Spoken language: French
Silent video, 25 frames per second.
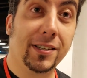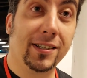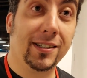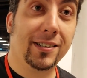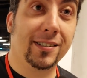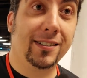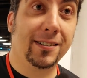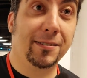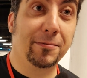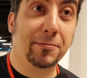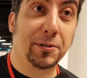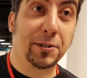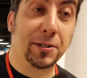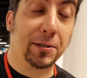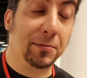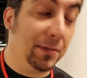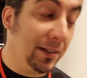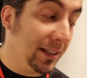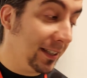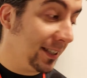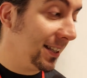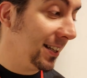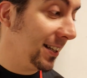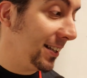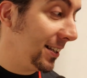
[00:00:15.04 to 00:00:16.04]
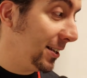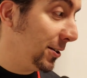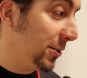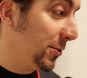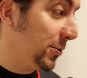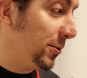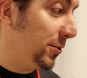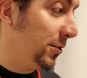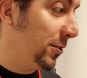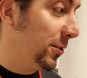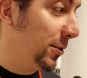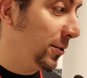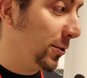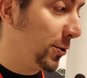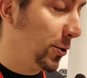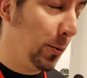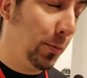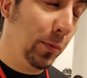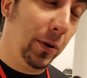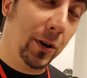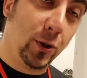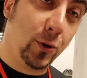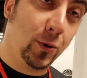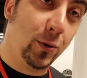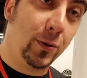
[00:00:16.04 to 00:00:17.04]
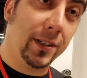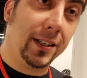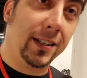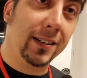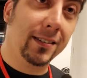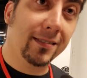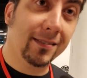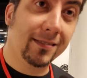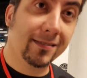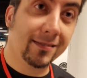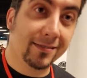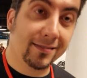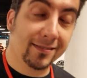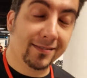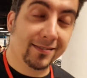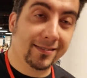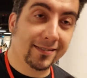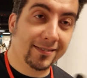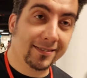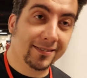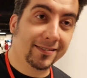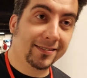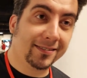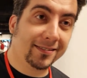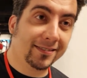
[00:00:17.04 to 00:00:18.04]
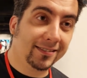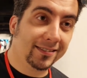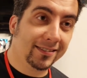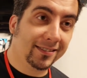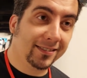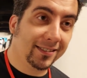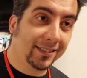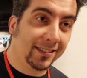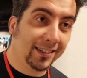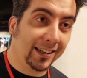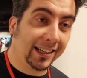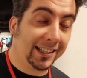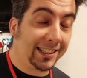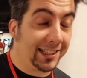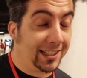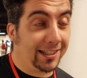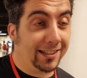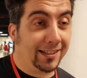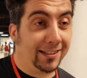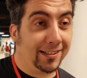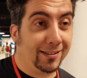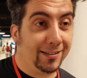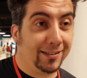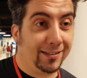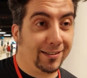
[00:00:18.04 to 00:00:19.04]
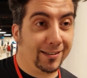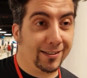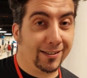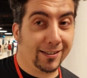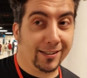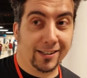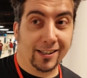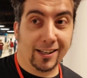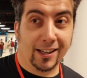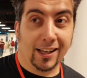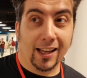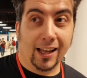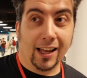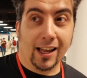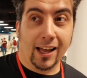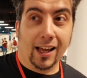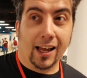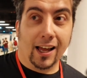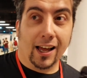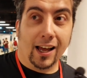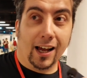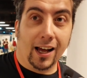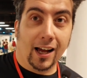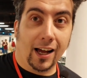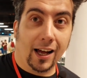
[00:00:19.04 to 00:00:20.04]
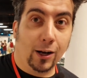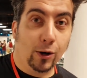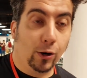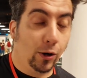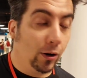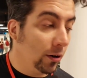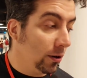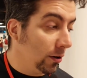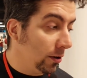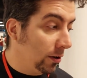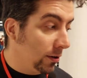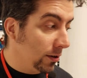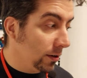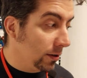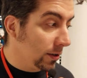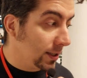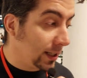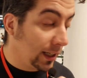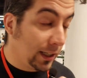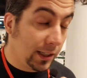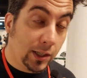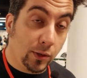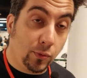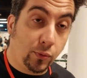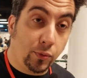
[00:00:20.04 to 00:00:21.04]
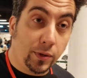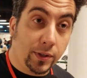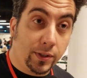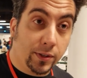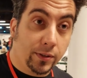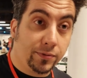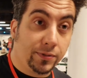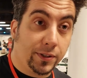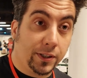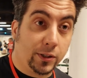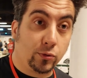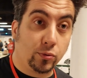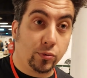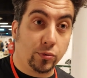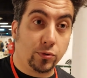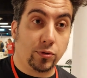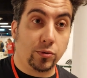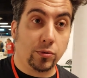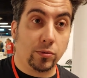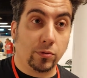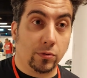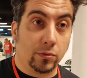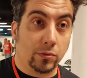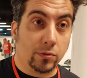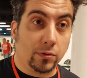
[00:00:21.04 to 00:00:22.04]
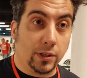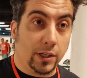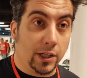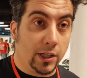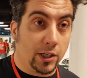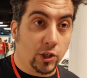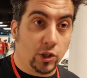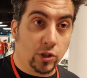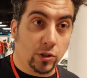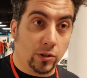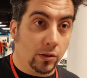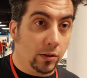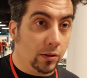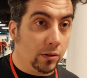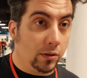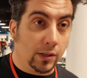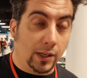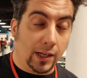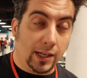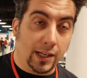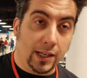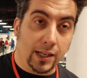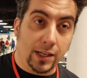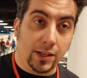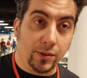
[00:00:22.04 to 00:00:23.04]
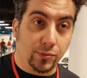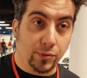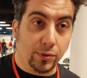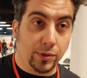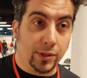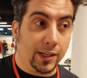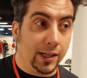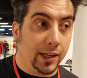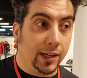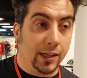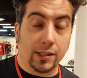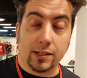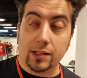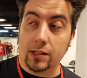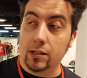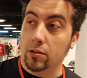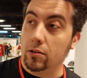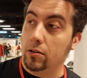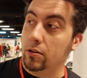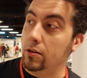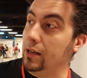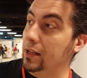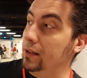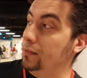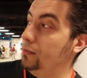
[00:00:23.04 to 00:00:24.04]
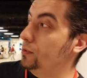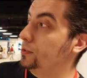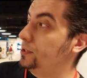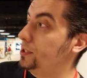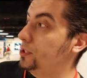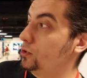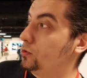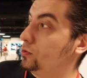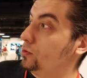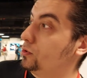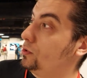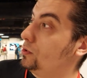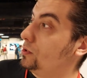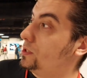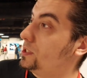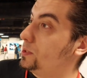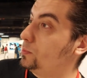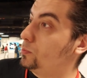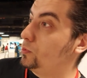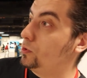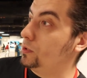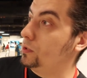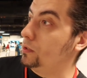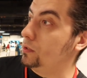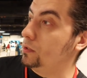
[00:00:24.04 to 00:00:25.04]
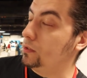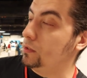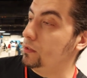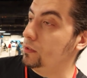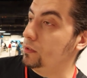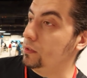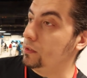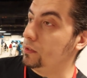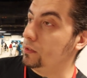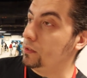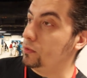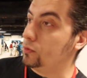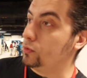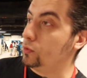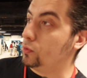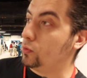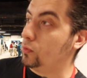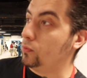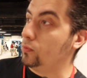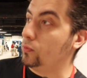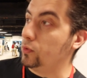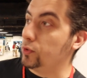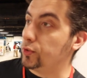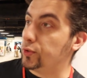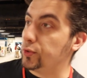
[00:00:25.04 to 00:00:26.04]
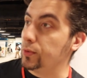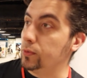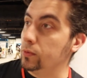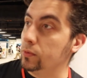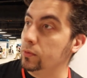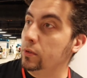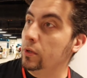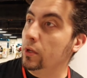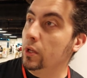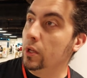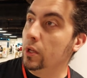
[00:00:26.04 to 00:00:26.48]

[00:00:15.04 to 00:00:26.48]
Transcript: euh, Benjamin, c'était une euh, super journée. Ouais, du monde, beaucoup de monde alors euh, ça a été fluide en fait tout du long. Les gens allaient, venaient. L'avantage de ce type de convention,